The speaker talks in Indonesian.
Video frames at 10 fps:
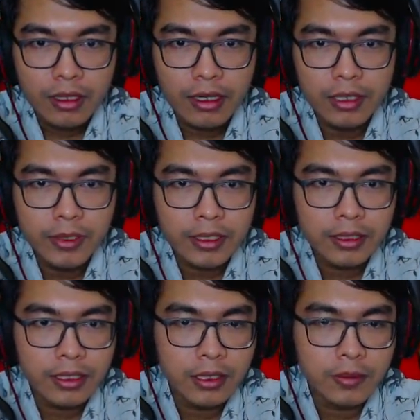
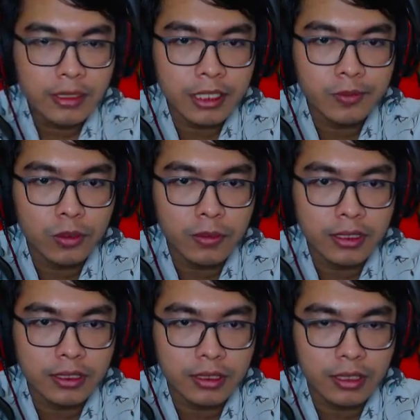Eliminate enemy reinforcements.